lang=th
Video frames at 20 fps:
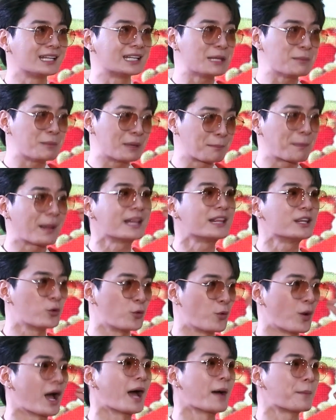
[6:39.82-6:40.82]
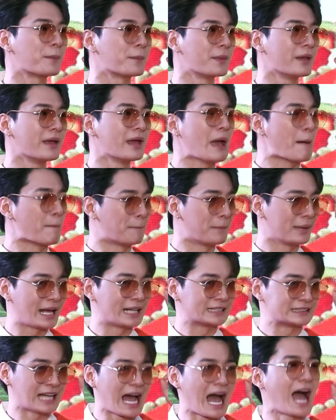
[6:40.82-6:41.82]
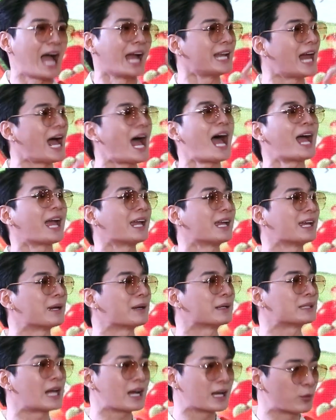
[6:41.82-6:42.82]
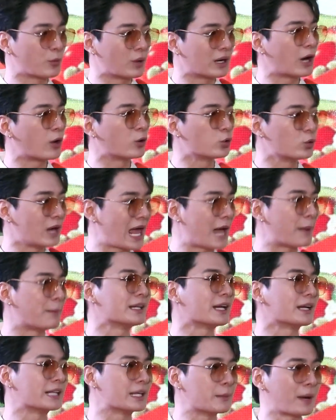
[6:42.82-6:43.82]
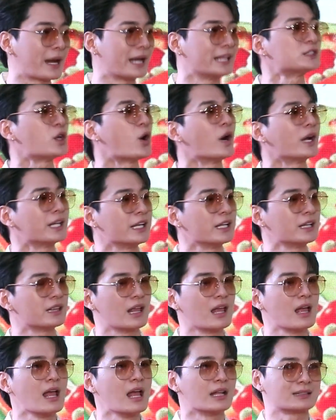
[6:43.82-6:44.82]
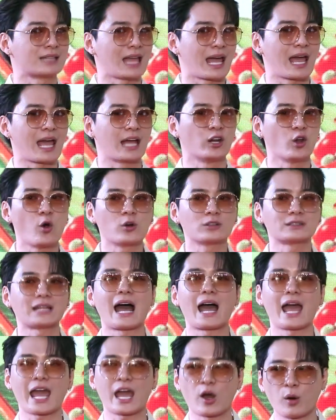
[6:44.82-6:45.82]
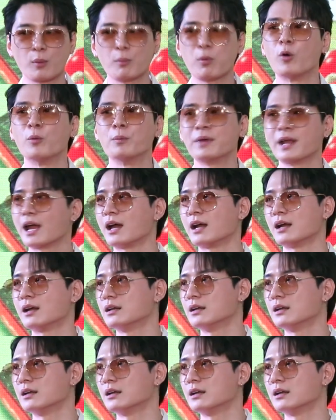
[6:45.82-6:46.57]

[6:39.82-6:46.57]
ที่มันเป็นอยู่ครับมันอาจจะหายได้ ถ้าเกิดว่าเราดูแลมันอย่างดีภายใน2อาทิตย์ แต่โรคตาแห้งของผมเนี่ย